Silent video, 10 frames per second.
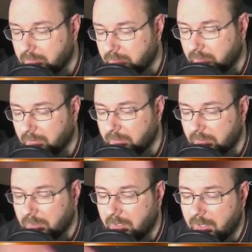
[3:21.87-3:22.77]
So.
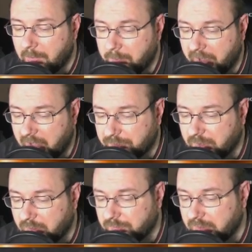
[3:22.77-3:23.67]
Path
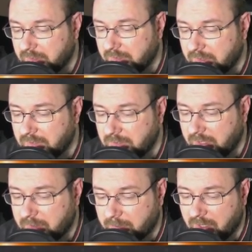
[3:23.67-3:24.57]
of äh,
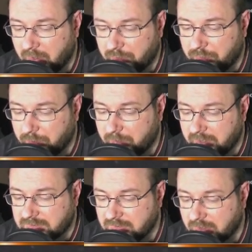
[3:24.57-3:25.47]
Enigma, 5
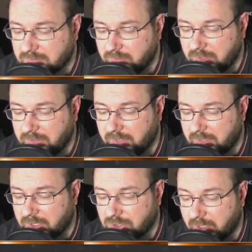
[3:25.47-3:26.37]
Mana Sorcery,
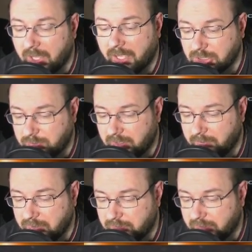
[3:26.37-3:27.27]
jeder, äh, ein Spieler
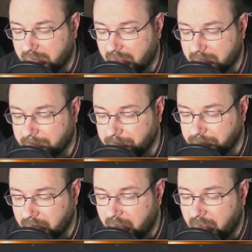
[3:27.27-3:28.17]
mit vier
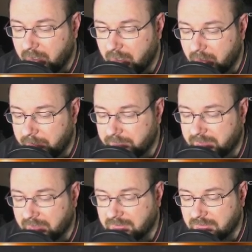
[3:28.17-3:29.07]
Karten. Ähm,
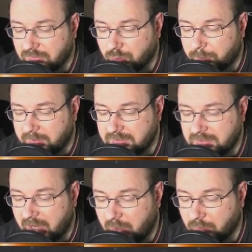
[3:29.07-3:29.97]
dann sucht man
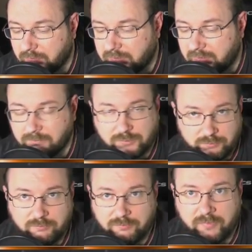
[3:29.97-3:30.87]
sich aus, je,
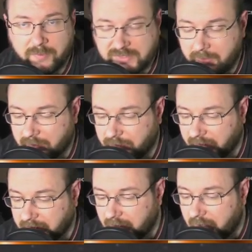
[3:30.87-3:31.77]
wenn man selber
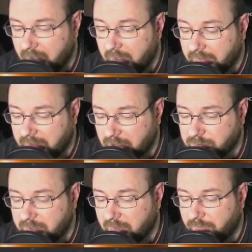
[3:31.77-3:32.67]
anfängt. Jeder
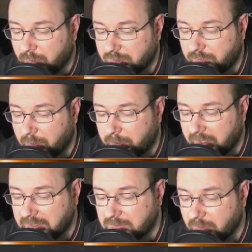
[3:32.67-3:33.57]
Spieler votet für
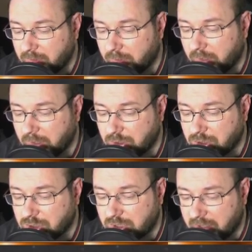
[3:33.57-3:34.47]
Planeswalk oder
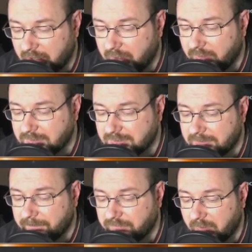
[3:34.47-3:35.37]
Chaos.